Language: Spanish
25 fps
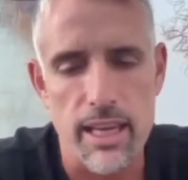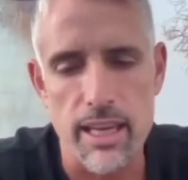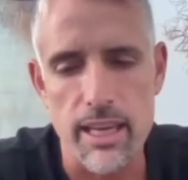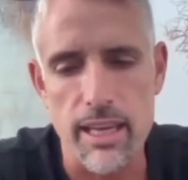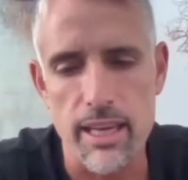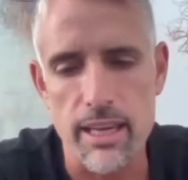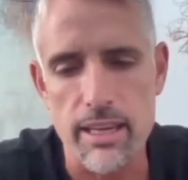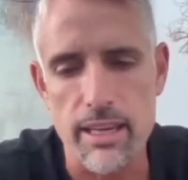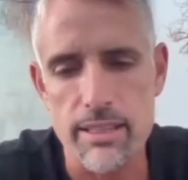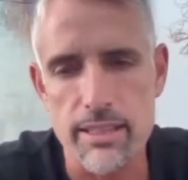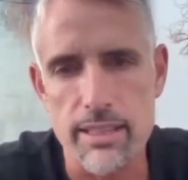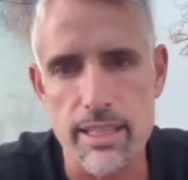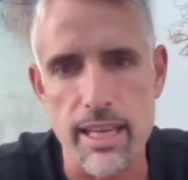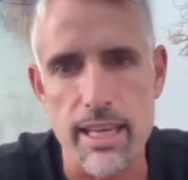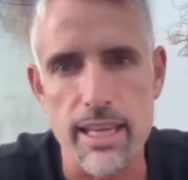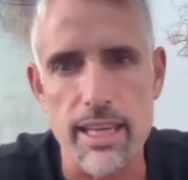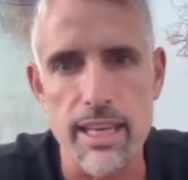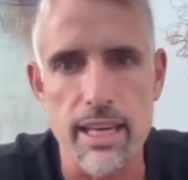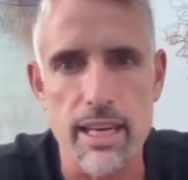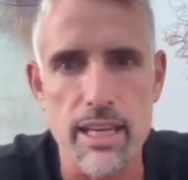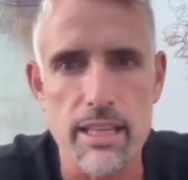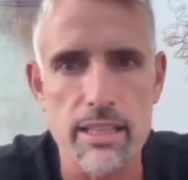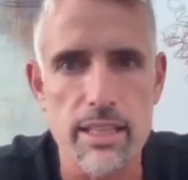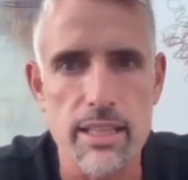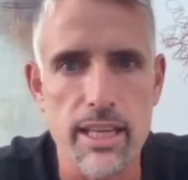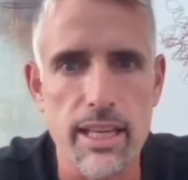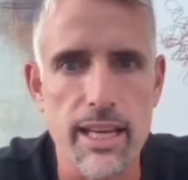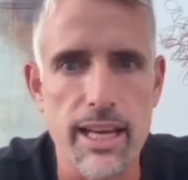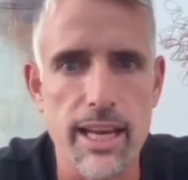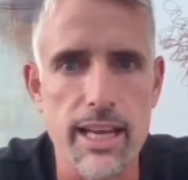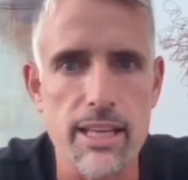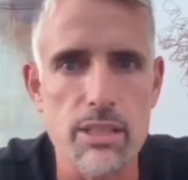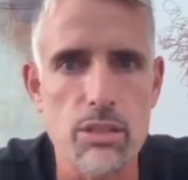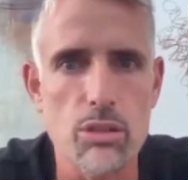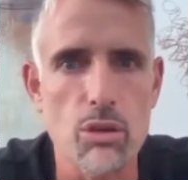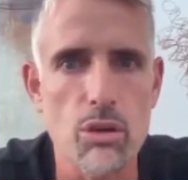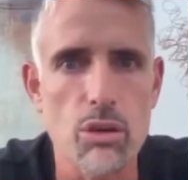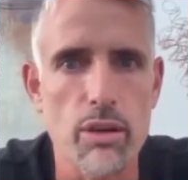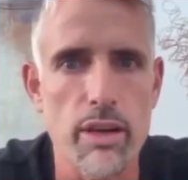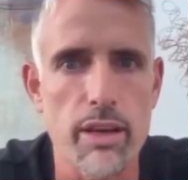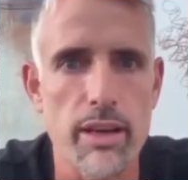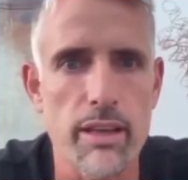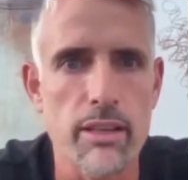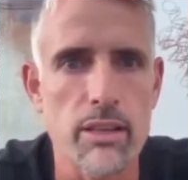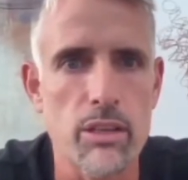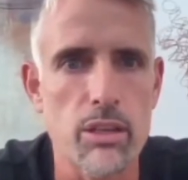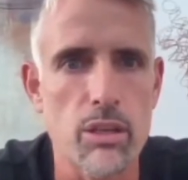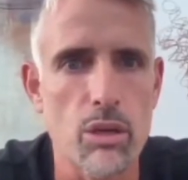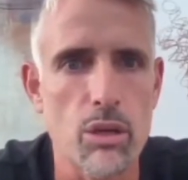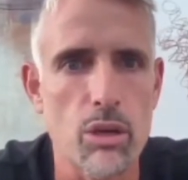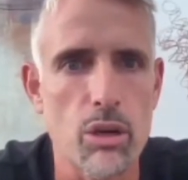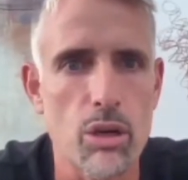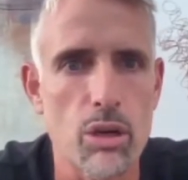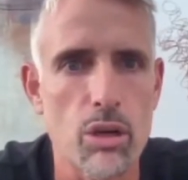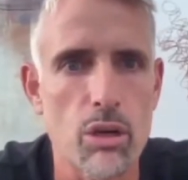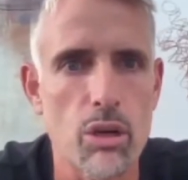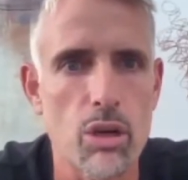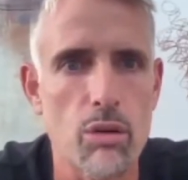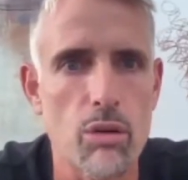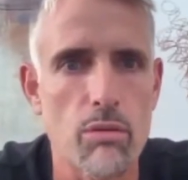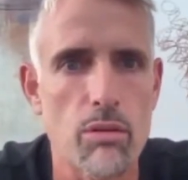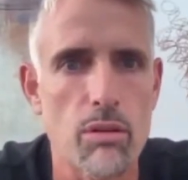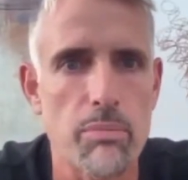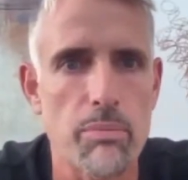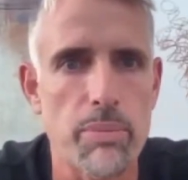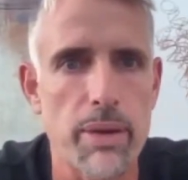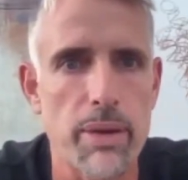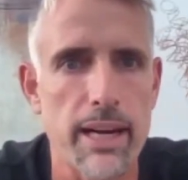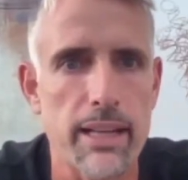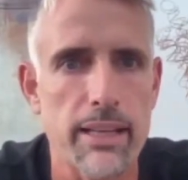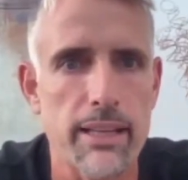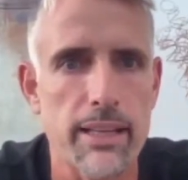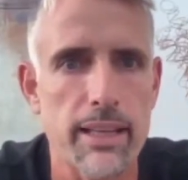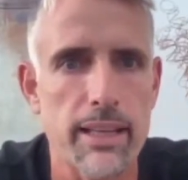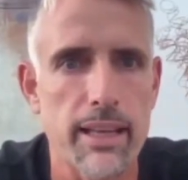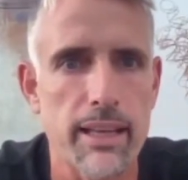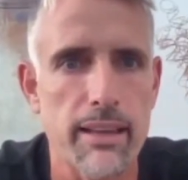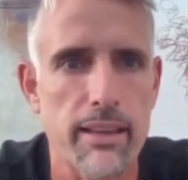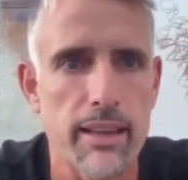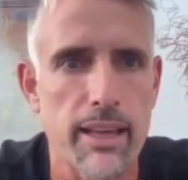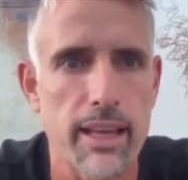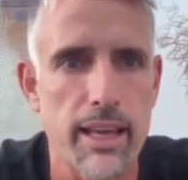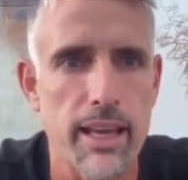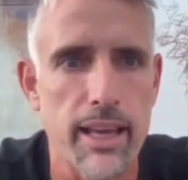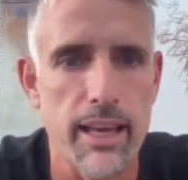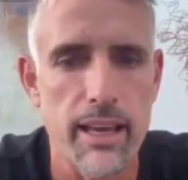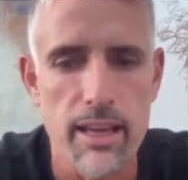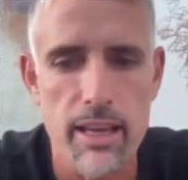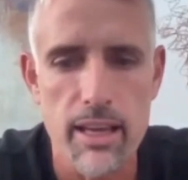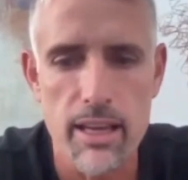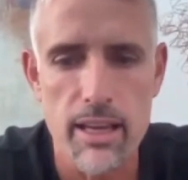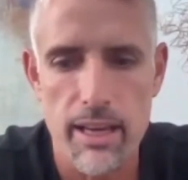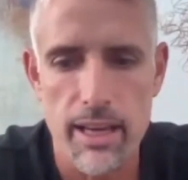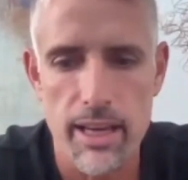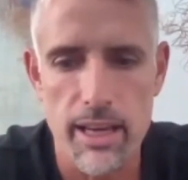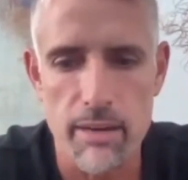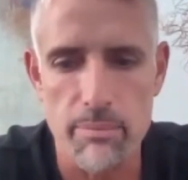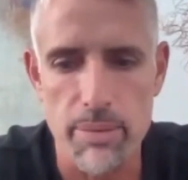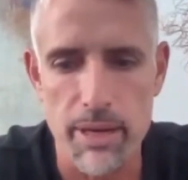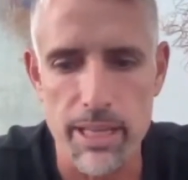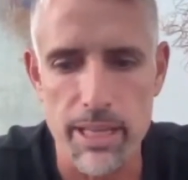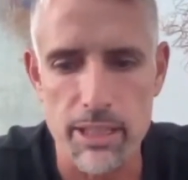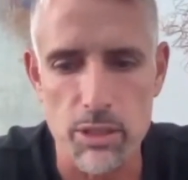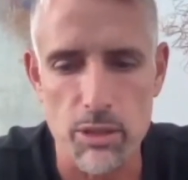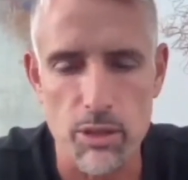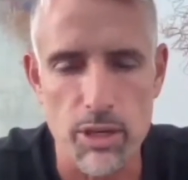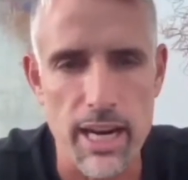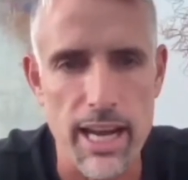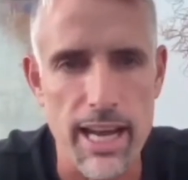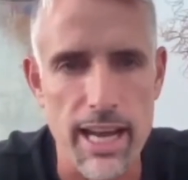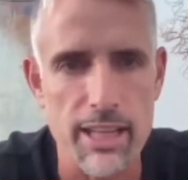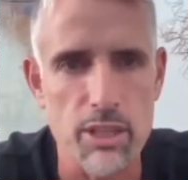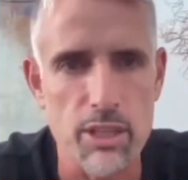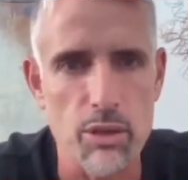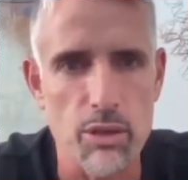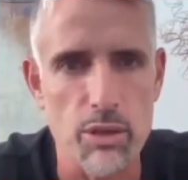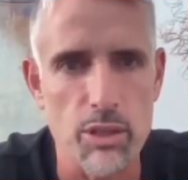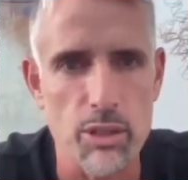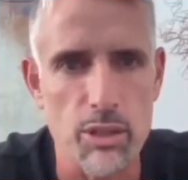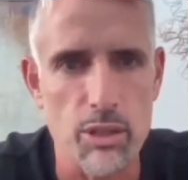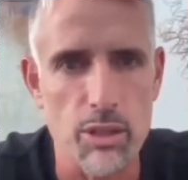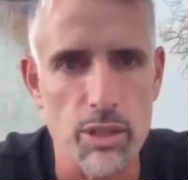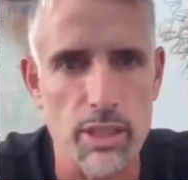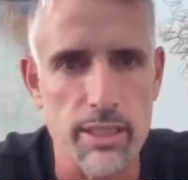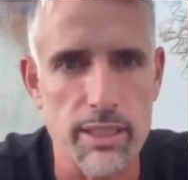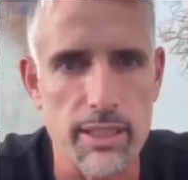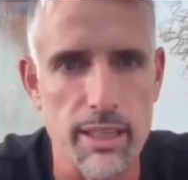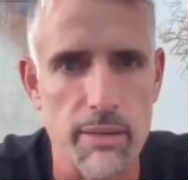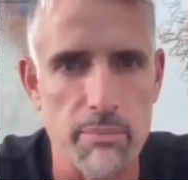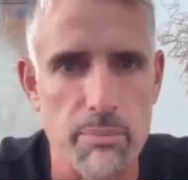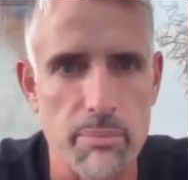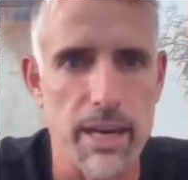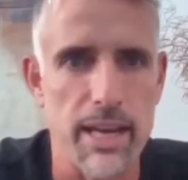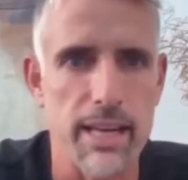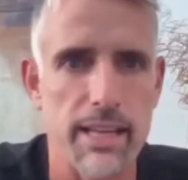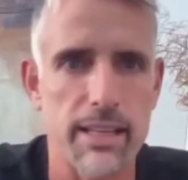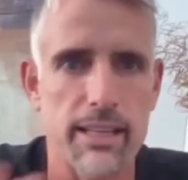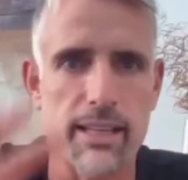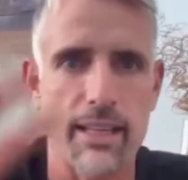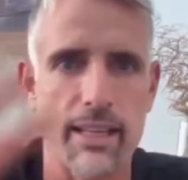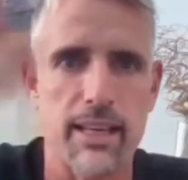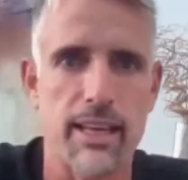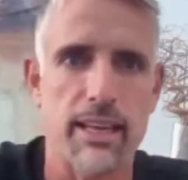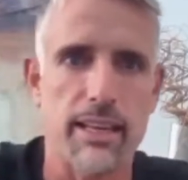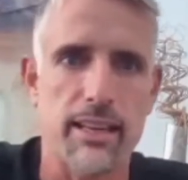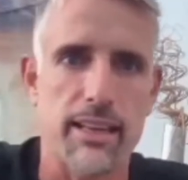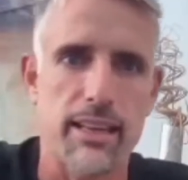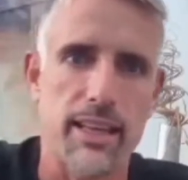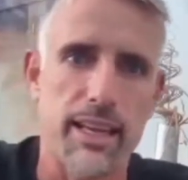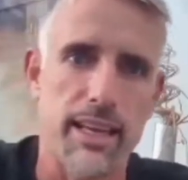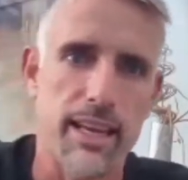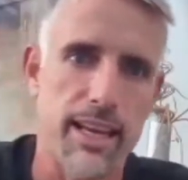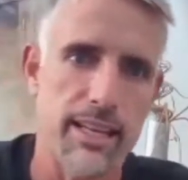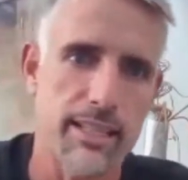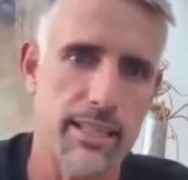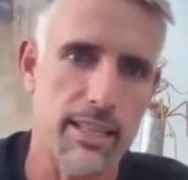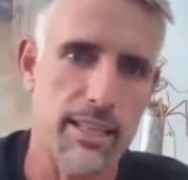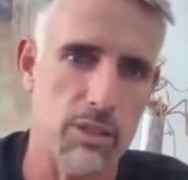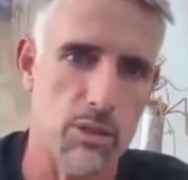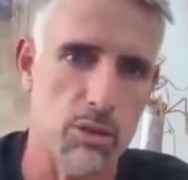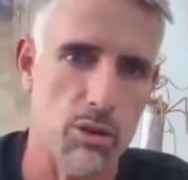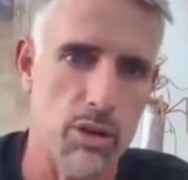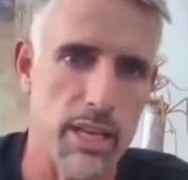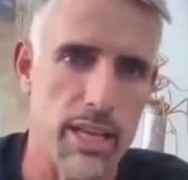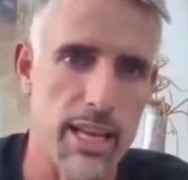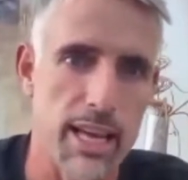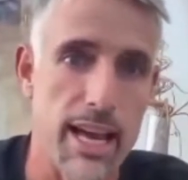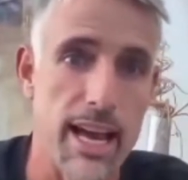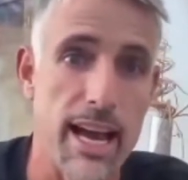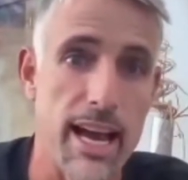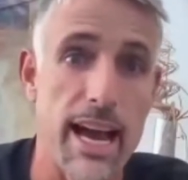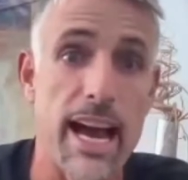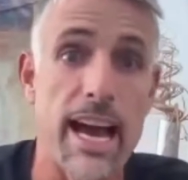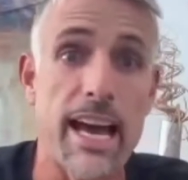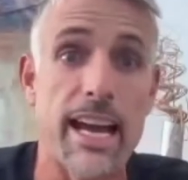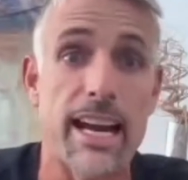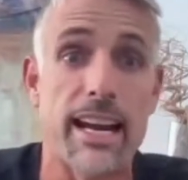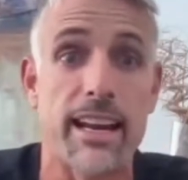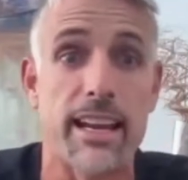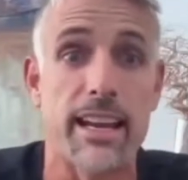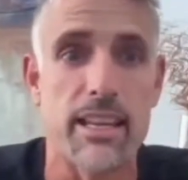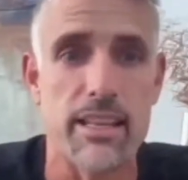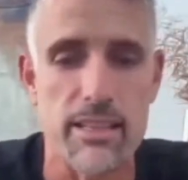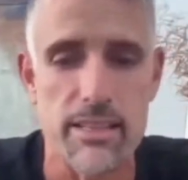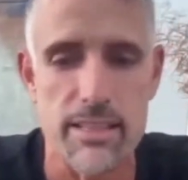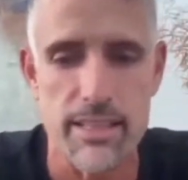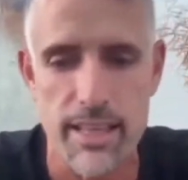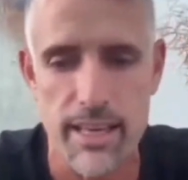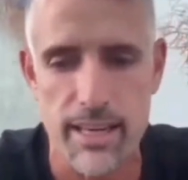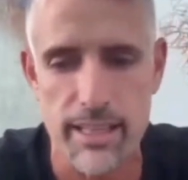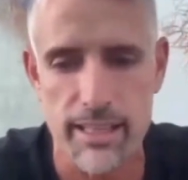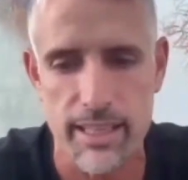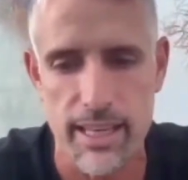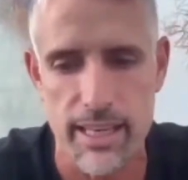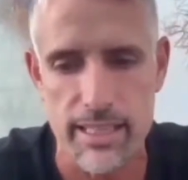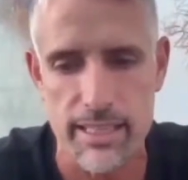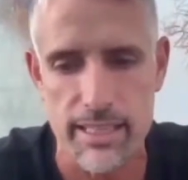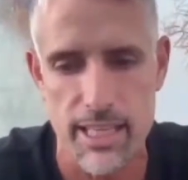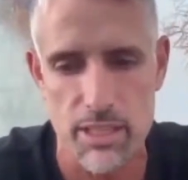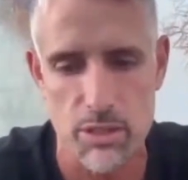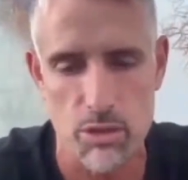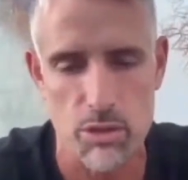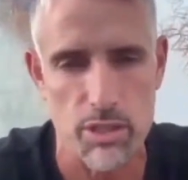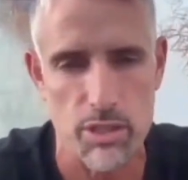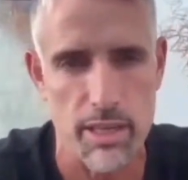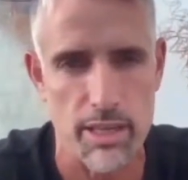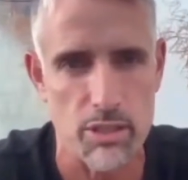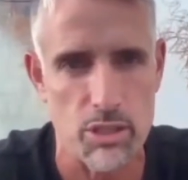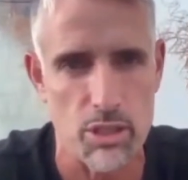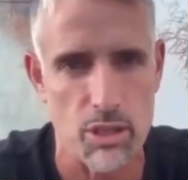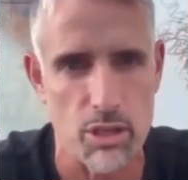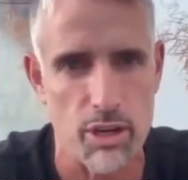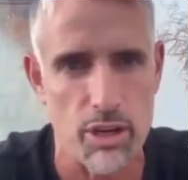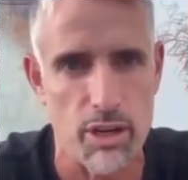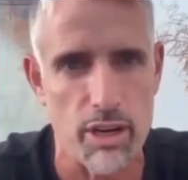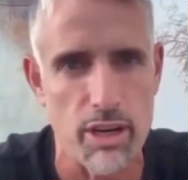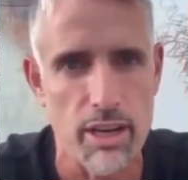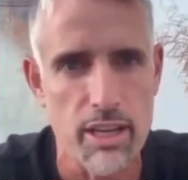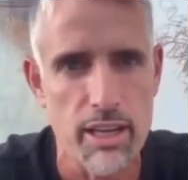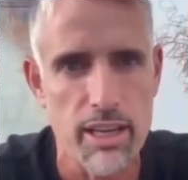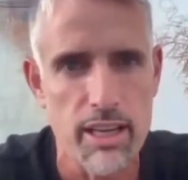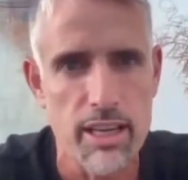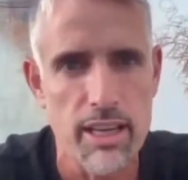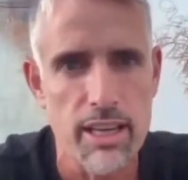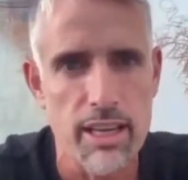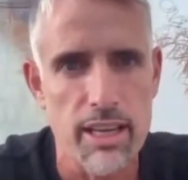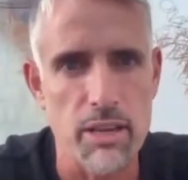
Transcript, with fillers: y, este, y en este caso entró como parte del el patronato y toda esta parte de asesoría a Reinserta, esta asociación